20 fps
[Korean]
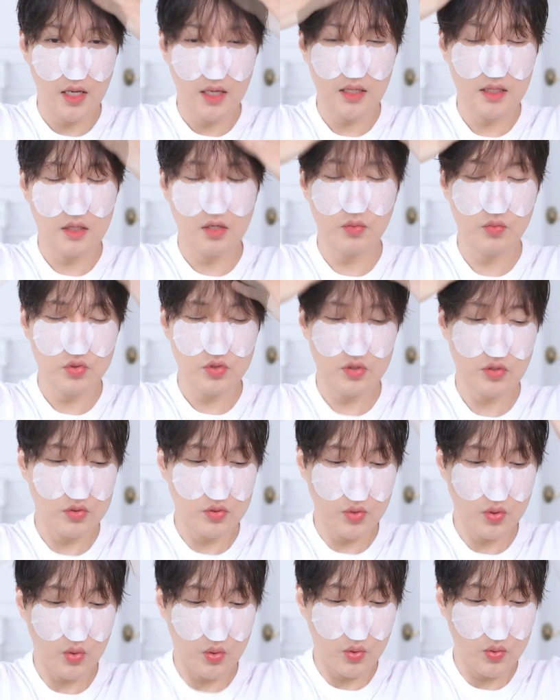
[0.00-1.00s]
이런
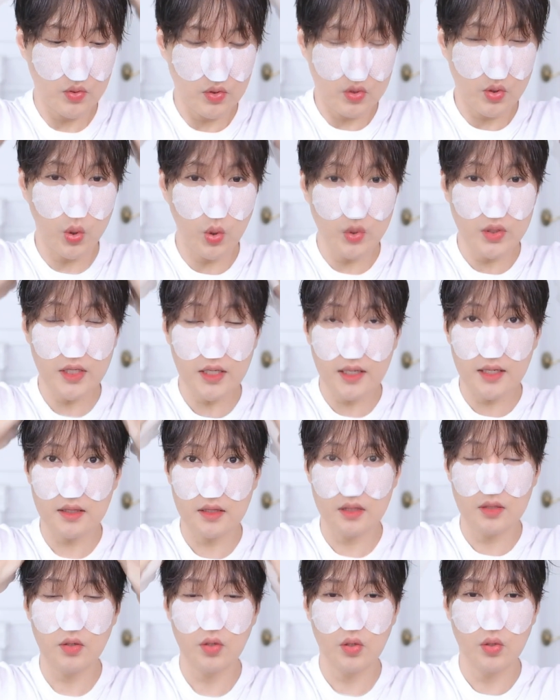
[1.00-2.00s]
분들도 이런 토닉
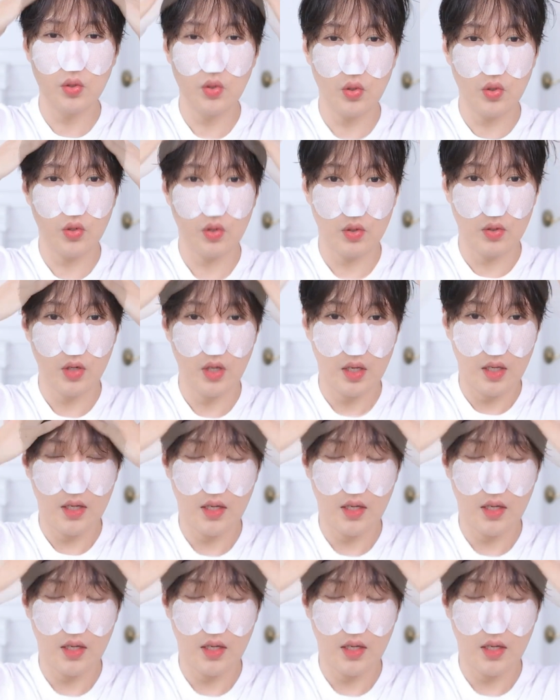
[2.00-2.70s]
같은 걸로